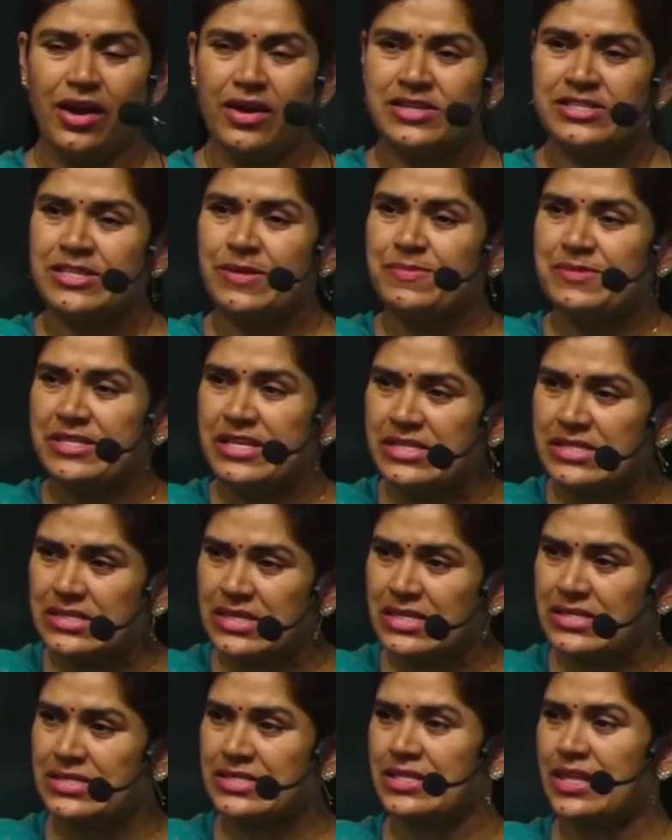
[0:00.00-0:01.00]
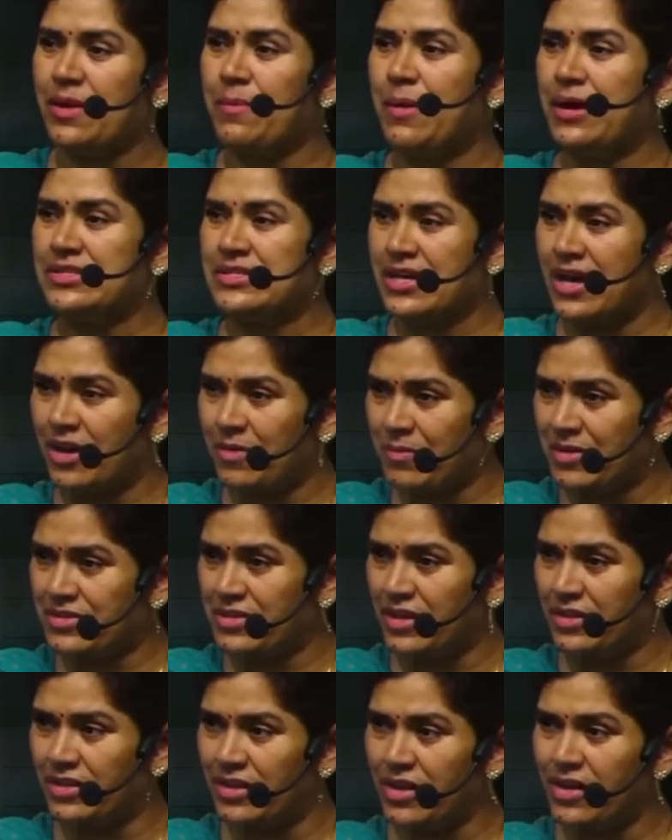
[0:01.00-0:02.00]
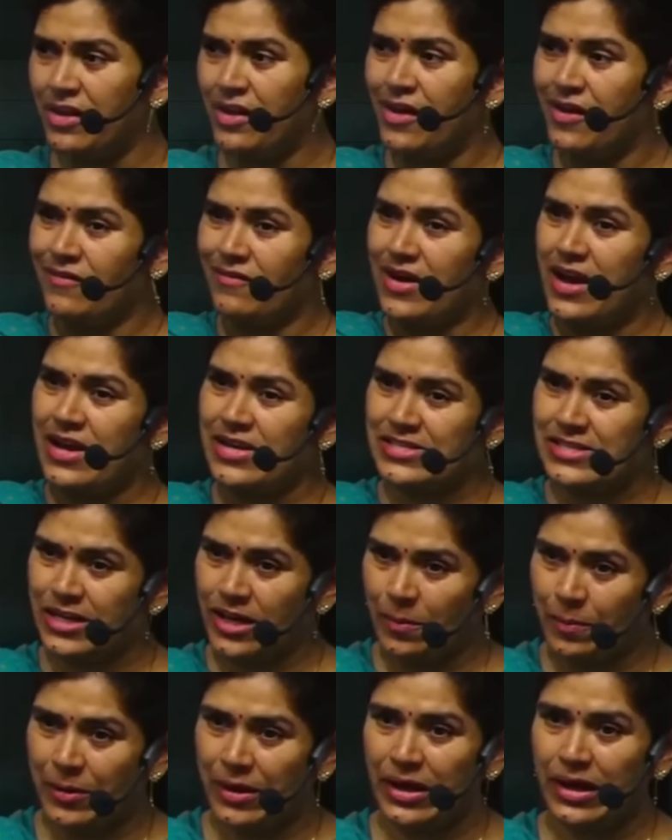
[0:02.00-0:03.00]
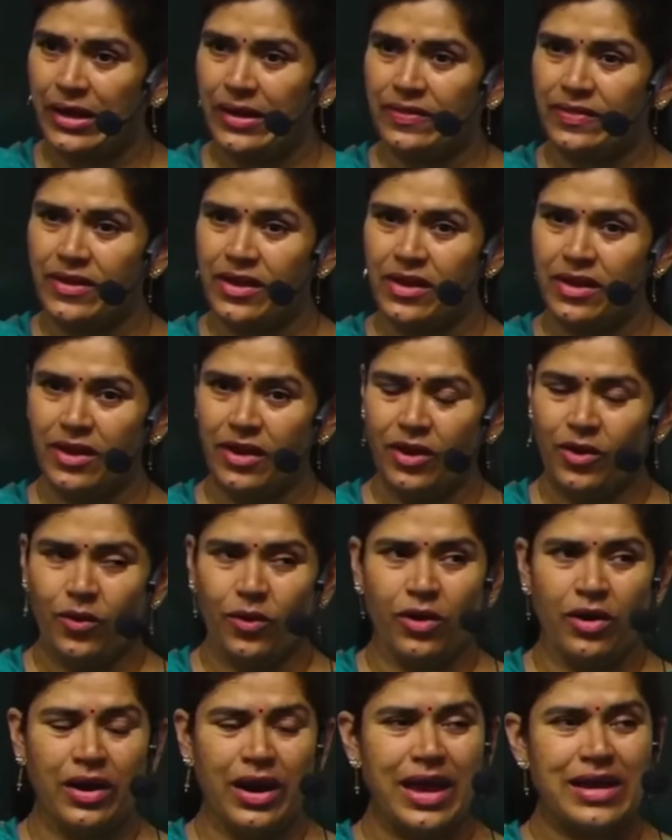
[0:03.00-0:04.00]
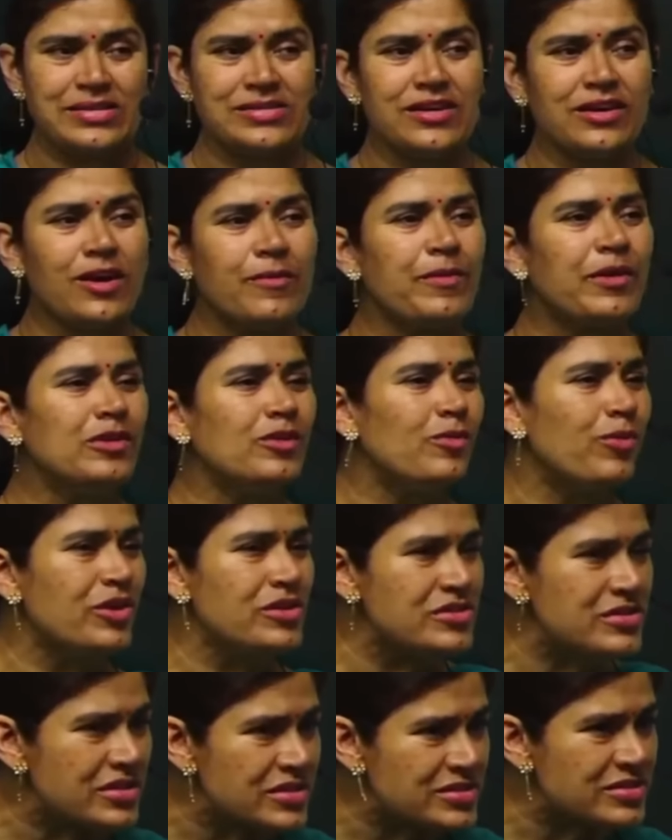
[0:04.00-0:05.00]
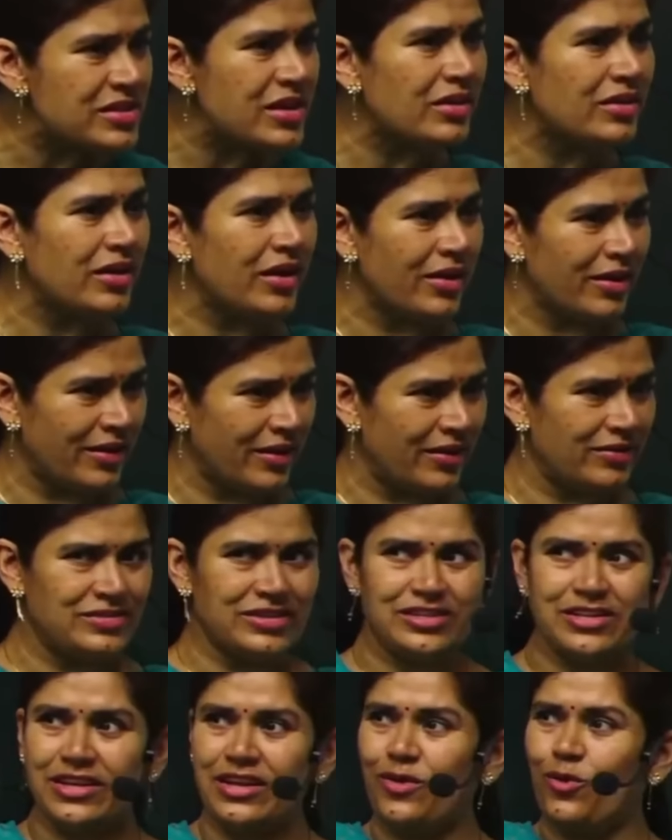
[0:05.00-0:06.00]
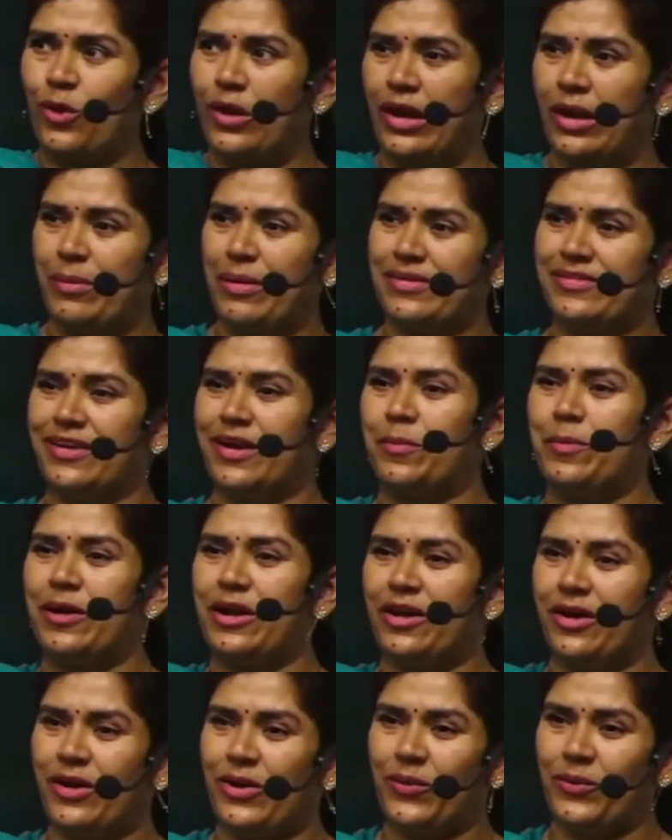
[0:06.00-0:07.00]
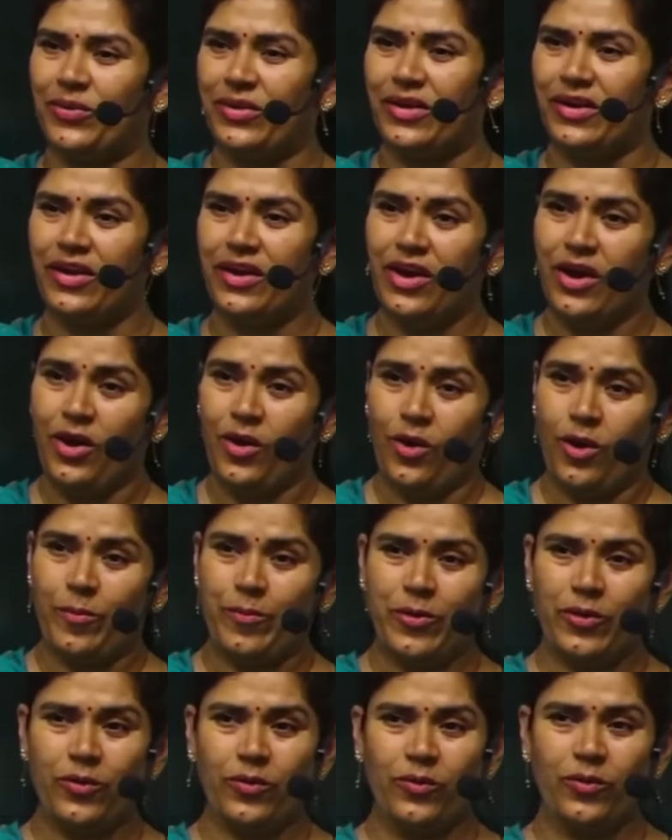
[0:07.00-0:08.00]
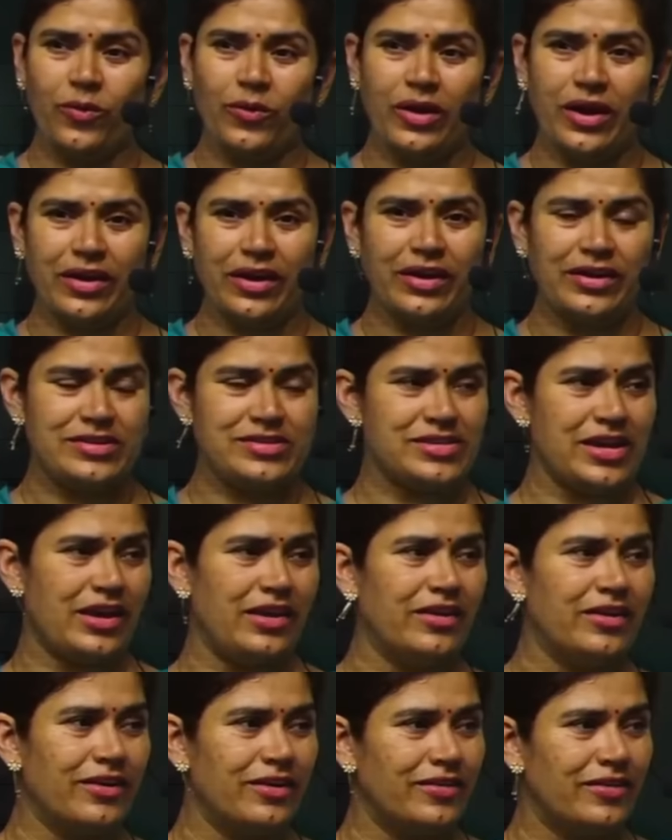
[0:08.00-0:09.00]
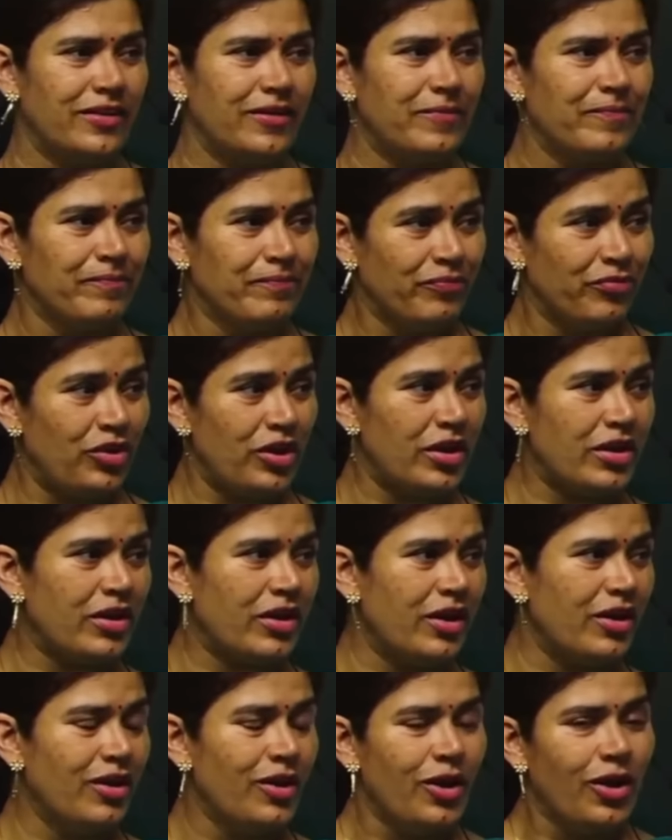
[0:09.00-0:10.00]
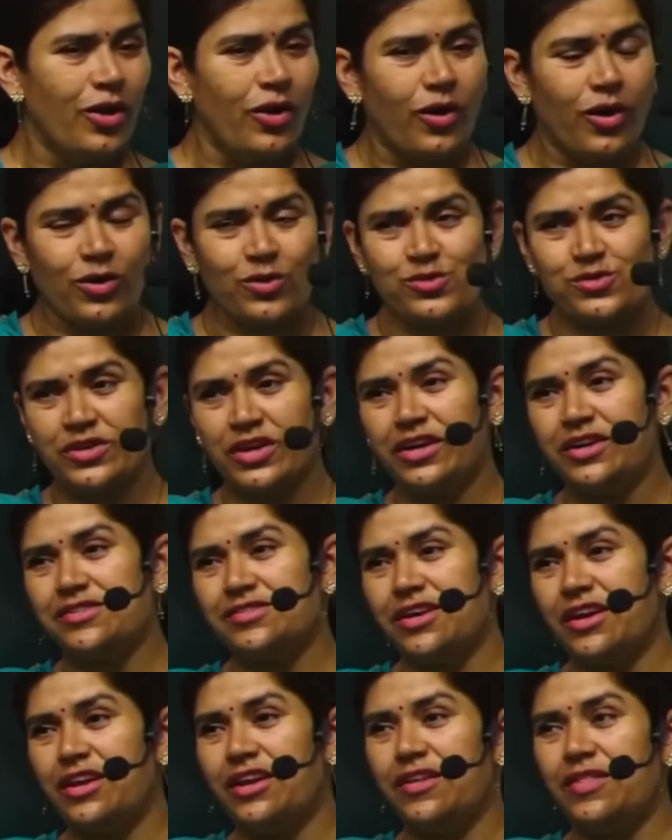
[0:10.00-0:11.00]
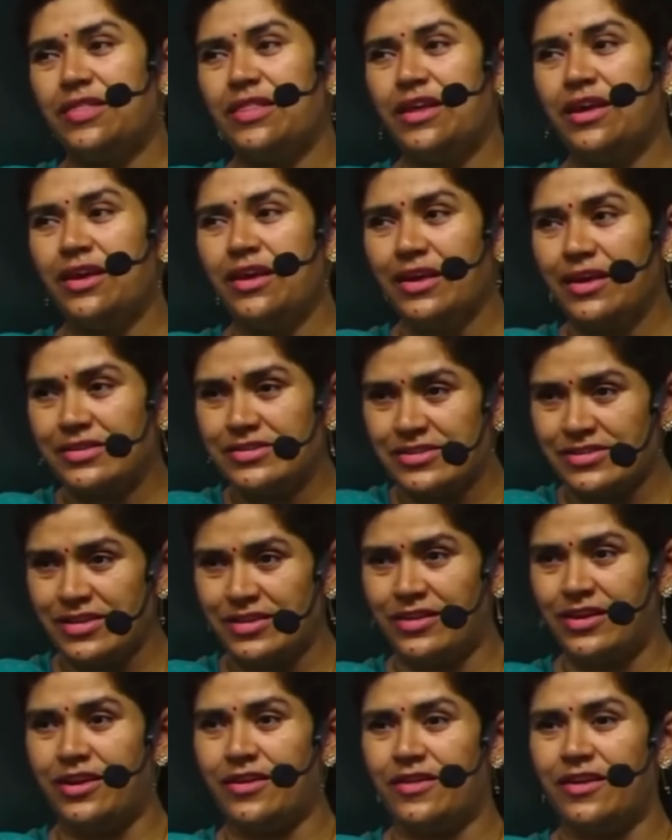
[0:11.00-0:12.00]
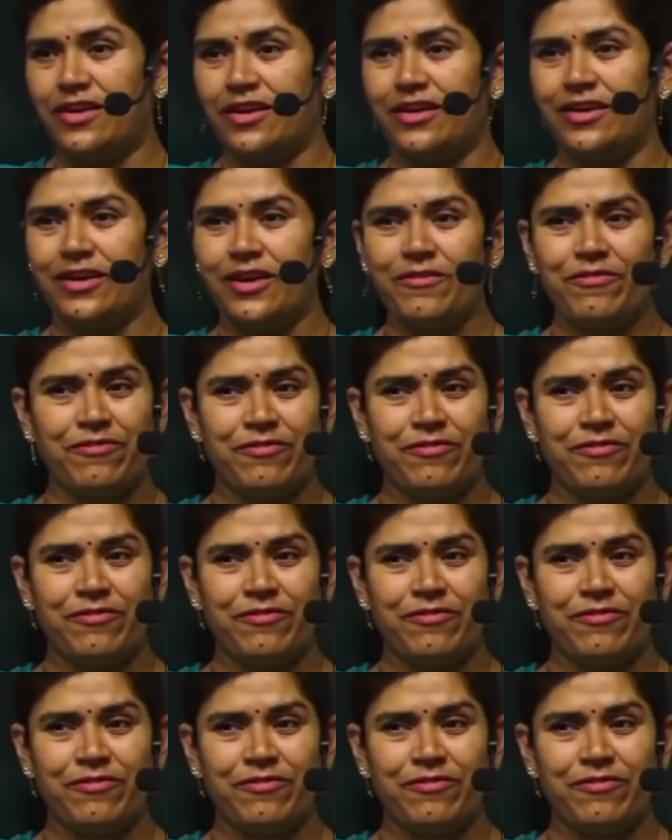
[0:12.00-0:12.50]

सबसे सस्ते बाजार में जाती वहाँ से कपड़े लेती और ऐसा कपड़ा तो बहुत सस्ता था जैसे नहीं खुलने में ऐसे कपड़े रखे होते हैं और फिर उनको ला डिज़ाइन करती देख के और उसके डिज़ाइन इतने जैसे धीरे धीरे करके